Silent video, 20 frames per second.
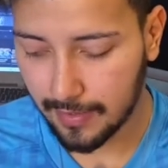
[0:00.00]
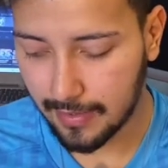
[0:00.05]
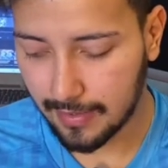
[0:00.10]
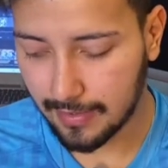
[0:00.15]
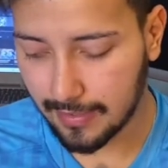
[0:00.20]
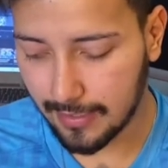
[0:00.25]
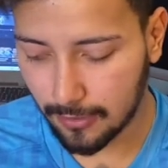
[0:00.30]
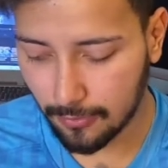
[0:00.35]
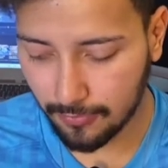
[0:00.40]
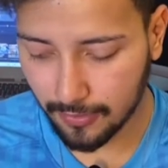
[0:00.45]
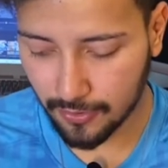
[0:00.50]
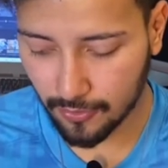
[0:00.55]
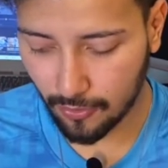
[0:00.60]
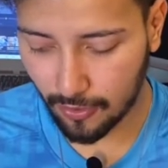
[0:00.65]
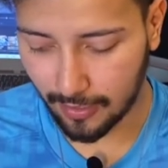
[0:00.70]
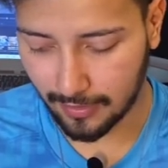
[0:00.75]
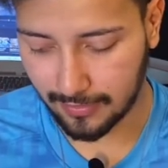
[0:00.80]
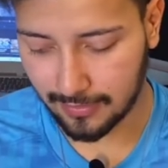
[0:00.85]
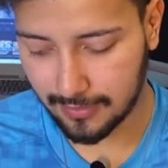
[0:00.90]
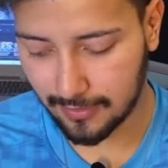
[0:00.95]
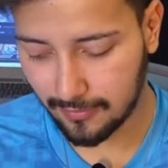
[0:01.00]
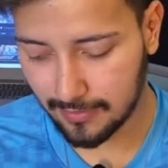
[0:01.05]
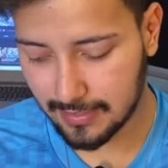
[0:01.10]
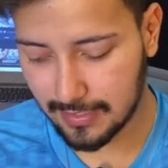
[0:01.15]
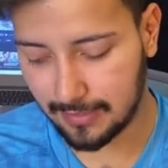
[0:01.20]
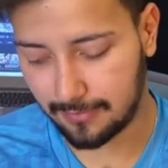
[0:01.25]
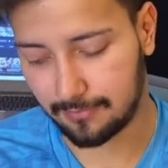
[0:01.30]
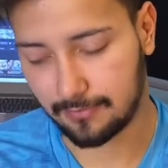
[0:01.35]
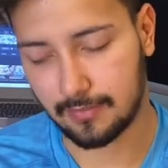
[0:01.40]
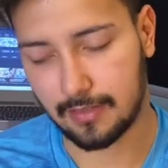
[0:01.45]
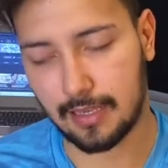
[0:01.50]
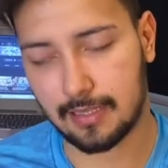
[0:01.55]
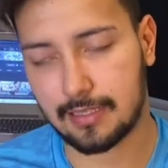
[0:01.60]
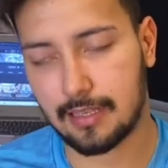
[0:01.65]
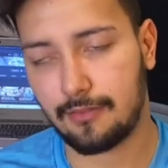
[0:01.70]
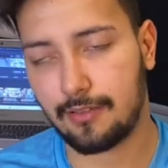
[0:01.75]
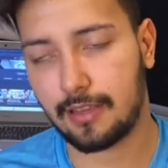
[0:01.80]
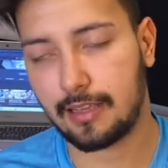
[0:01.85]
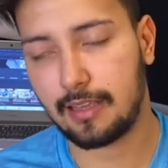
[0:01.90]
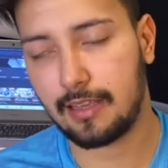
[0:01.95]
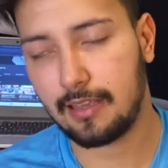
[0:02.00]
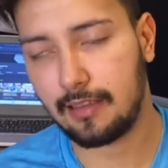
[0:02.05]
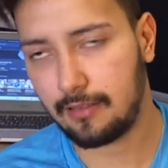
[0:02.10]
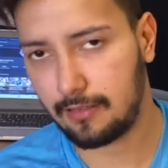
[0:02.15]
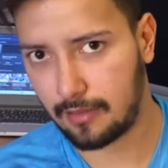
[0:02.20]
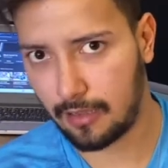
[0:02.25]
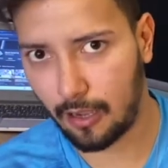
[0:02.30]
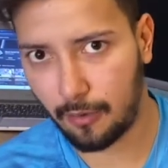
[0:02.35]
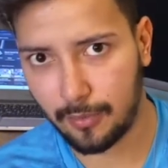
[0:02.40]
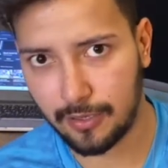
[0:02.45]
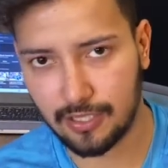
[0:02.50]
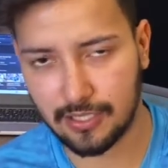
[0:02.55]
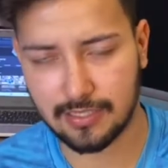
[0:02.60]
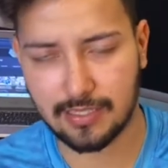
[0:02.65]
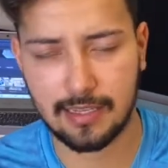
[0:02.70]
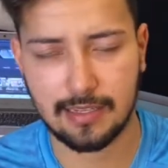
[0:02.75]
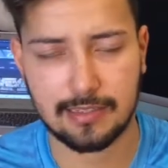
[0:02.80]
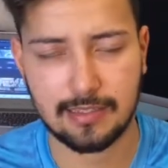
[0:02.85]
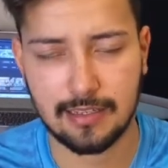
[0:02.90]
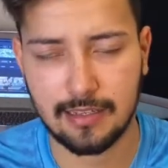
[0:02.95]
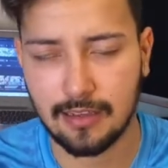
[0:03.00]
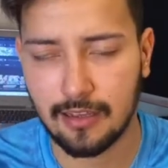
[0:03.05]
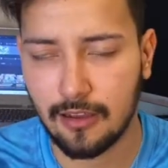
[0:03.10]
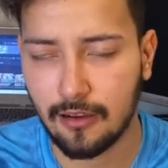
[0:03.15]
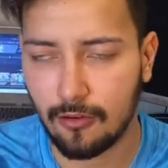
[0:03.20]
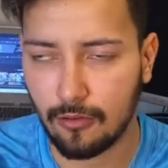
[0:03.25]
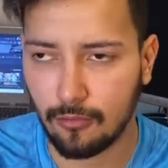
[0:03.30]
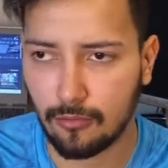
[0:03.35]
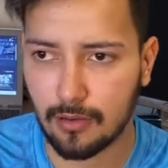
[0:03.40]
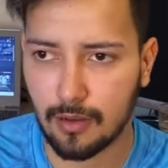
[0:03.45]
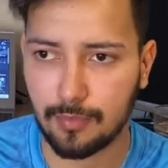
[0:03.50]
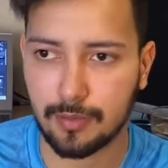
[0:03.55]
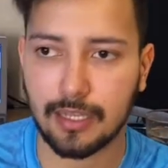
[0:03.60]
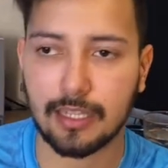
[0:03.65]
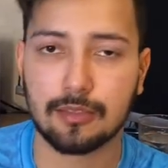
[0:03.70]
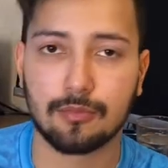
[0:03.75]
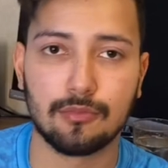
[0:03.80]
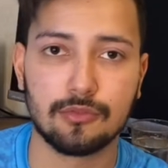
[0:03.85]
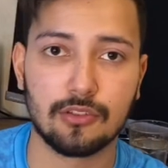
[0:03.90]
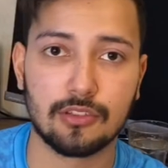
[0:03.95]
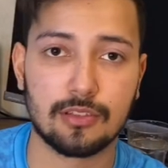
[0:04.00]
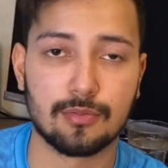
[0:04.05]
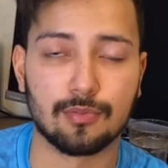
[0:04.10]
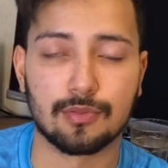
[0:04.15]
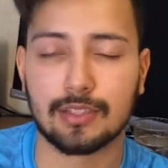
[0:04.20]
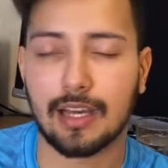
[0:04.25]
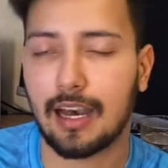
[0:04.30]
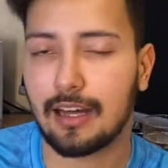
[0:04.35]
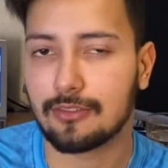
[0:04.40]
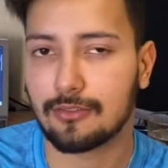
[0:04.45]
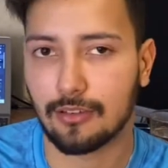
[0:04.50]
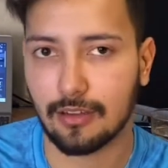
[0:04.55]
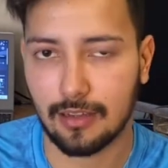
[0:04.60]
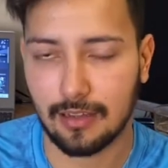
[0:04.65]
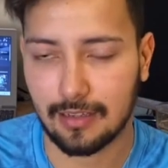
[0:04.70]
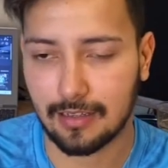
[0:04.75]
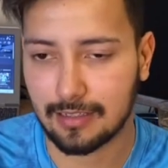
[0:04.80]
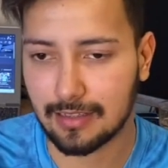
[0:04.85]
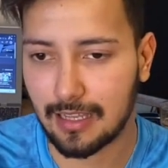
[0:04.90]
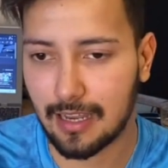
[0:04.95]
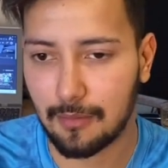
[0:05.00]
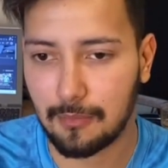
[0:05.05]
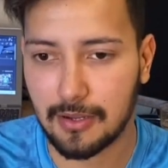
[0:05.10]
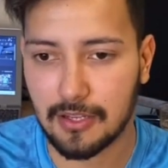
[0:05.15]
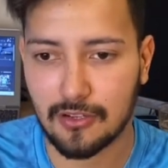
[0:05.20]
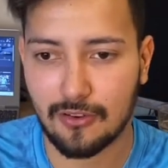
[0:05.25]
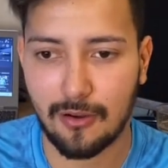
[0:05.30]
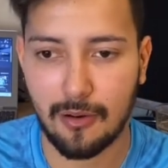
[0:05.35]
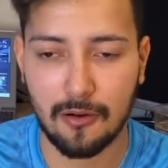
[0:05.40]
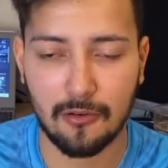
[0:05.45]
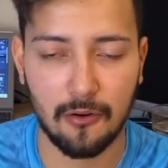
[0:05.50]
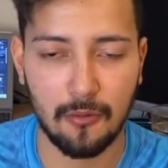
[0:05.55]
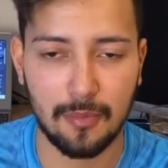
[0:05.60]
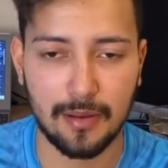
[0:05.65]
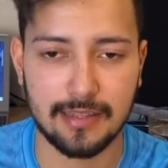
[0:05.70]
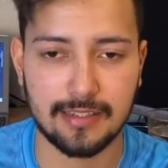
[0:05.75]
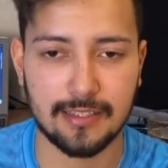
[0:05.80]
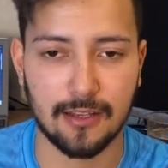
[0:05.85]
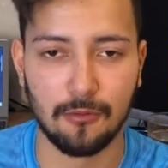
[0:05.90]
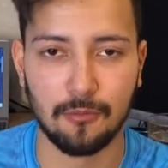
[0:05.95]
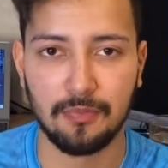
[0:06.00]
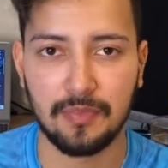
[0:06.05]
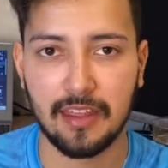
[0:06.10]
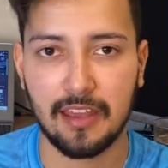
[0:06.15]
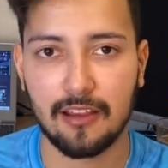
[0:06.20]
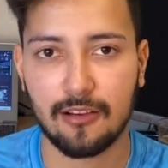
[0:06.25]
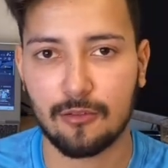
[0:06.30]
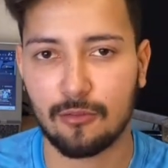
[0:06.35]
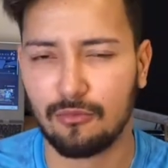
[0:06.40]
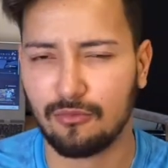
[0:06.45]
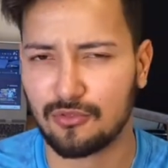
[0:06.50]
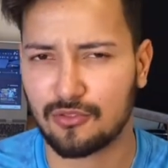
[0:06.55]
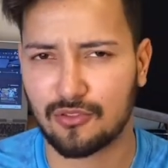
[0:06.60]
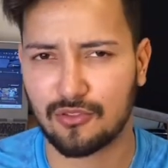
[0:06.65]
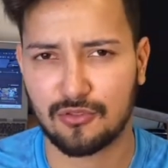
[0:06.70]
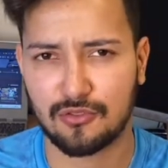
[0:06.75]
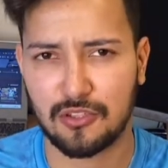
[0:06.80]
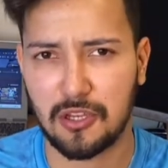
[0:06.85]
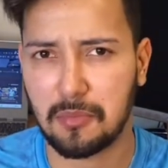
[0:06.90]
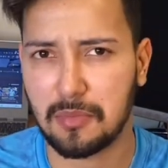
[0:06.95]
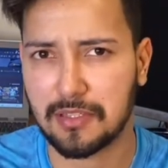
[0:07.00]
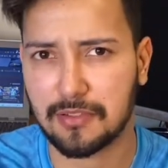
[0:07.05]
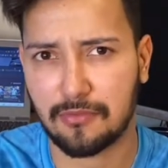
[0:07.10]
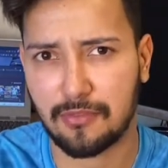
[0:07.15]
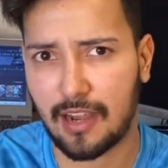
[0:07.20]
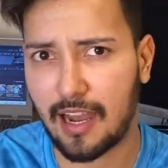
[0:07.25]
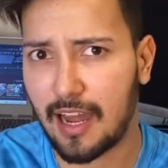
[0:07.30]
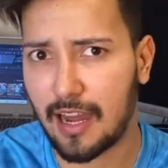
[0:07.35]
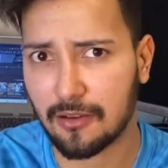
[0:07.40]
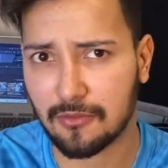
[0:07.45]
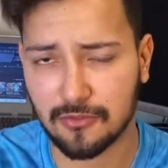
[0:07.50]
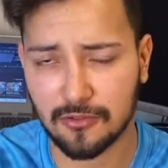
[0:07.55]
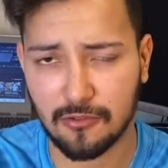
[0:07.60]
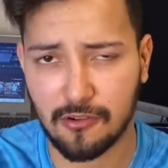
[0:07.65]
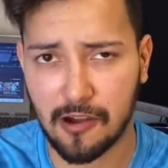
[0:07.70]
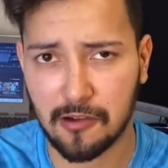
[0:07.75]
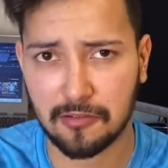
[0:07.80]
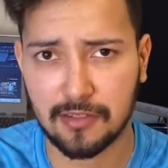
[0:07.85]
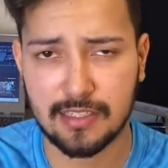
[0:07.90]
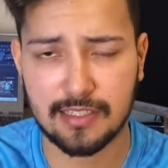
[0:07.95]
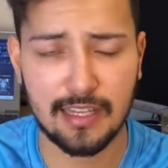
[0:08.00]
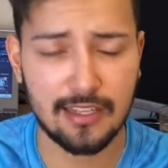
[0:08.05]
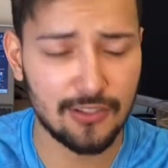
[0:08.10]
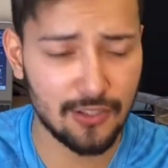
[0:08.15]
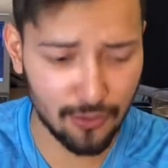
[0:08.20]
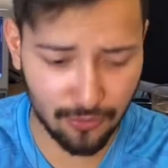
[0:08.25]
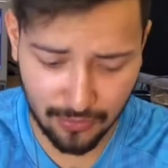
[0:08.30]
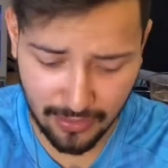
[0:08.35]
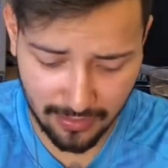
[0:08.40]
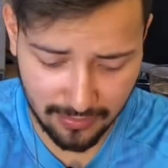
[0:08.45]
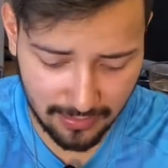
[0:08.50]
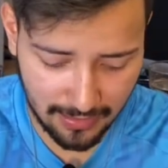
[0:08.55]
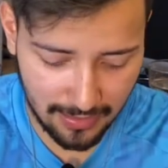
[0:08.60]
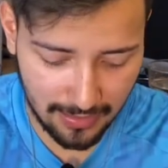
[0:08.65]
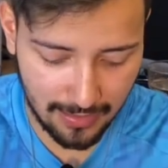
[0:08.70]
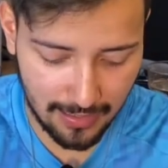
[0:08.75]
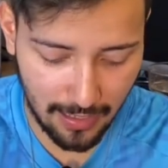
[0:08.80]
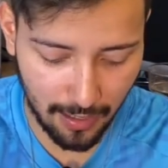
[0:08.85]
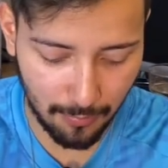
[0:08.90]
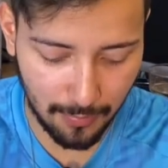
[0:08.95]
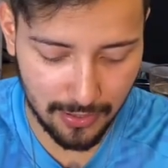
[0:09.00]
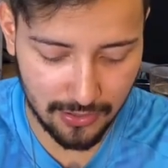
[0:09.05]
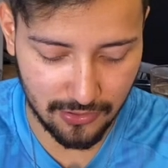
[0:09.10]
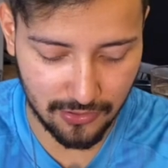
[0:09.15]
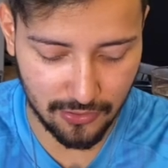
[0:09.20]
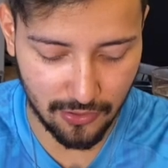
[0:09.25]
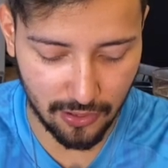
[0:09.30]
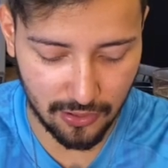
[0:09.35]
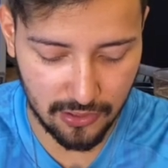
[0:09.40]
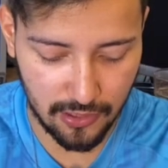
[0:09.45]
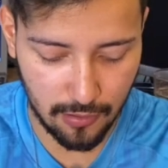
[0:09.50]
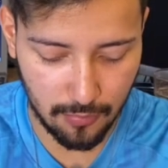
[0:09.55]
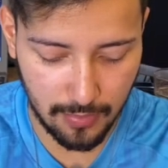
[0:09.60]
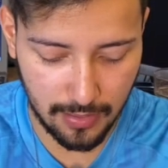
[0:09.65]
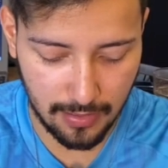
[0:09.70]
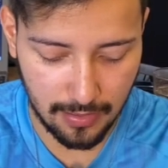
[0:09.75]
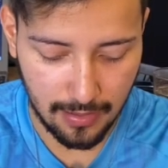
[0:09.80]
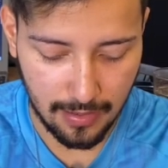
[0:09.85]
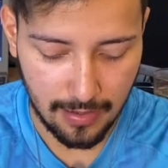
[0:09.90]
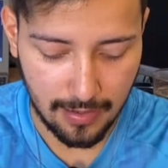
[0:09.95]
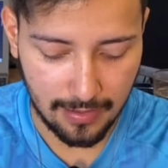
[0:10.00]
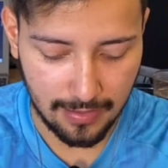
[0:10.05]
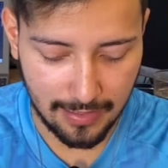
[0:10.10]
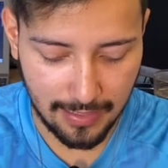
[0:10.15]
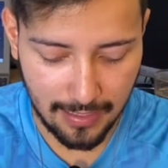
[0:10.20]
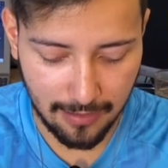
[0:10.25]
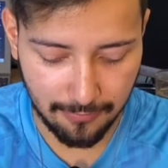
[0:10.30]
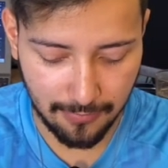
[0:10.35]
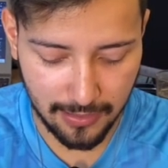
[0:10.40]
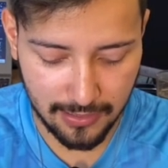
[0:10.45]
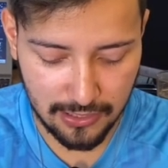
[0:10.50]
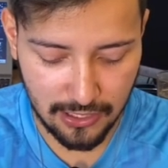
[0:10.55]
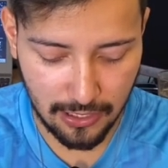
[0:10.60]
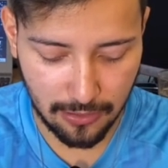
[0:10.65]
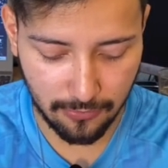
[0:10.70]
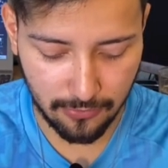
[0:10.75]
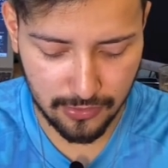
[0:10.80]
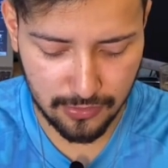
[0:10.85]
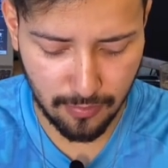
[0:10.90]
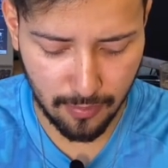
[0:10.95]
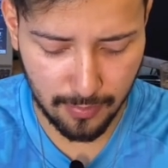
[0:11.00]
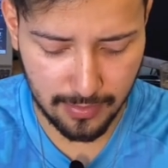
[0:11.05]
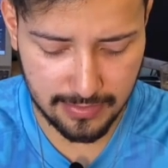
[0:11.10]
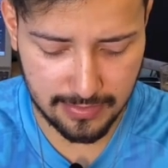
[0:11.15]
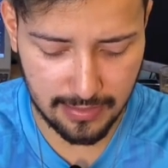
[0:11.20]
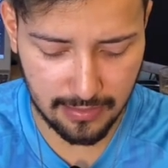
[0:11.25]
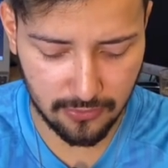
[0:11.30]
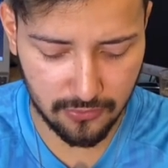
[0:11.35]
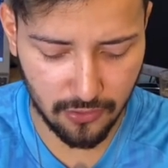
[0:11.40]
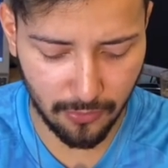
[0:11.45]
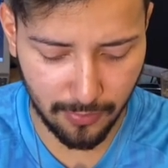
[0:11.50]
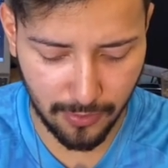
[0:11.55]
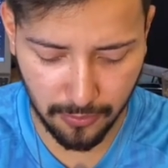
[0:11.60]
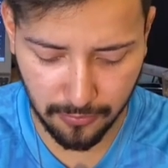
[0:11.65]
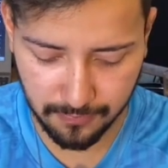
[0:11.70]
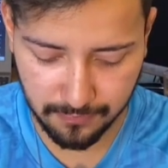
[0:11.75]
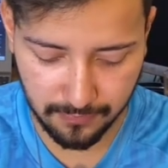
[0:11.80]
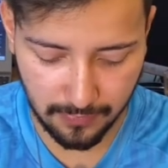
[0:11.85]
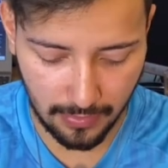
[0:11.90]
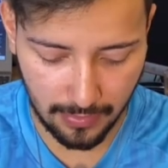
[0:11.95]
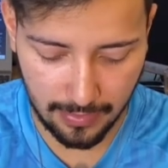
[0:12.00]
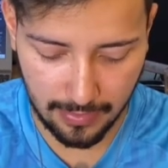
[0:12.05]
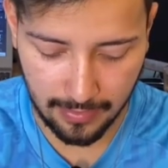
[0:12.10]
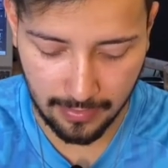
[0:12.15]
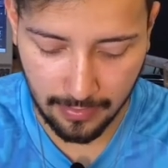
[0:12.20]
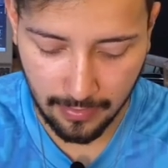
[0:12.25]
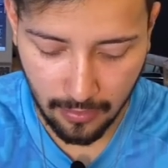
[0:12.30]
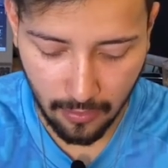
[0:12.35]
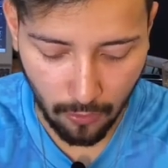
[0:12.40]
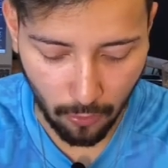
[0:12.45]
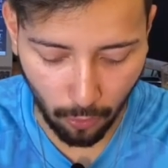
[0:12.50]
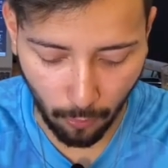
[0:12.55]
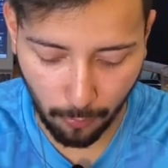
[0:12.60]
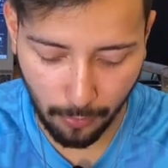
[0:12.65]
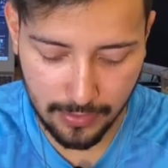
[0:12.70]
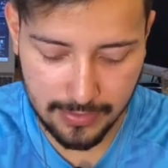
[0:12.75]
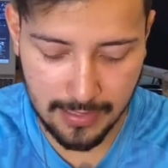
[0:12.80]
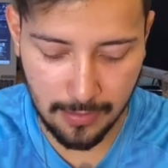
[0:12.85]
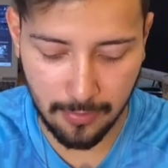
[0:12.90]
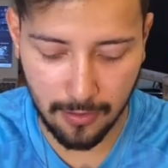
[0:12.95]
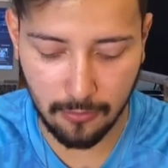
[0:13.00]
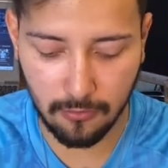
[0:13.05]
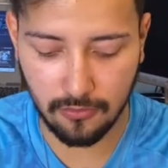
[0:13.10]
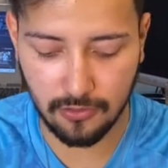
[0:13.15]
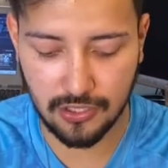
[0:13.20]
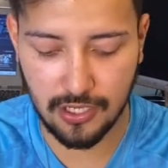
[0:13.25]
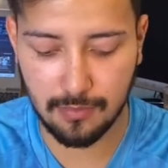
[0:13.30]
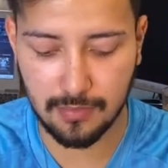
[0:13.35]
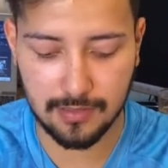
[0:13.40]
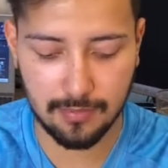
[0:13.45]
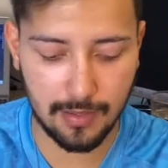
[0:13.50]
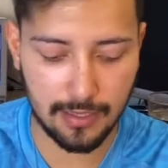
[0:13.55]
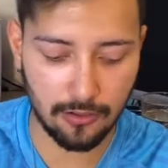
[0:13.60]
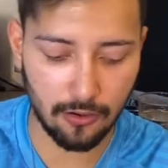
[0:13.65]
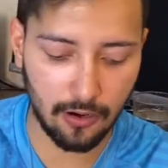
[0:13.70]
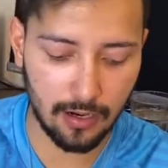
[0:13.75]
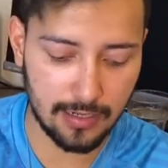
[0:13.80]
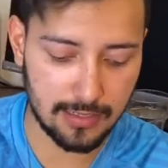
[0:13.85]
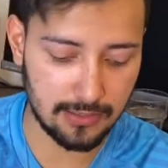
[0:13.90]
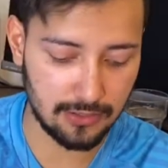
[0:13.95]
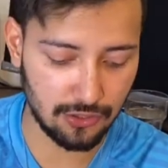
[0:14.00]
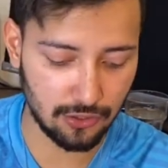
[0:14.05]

e o Vitória. Então, assim, é, você vê que realmente a Série C um campeonato muito disputado. É, claramente não é uma competição com times fracos ou algo nesse sentido, tanto que realmente só time relevante no futebol brasileiro subiu, é, ou por exemplo alguns times menores de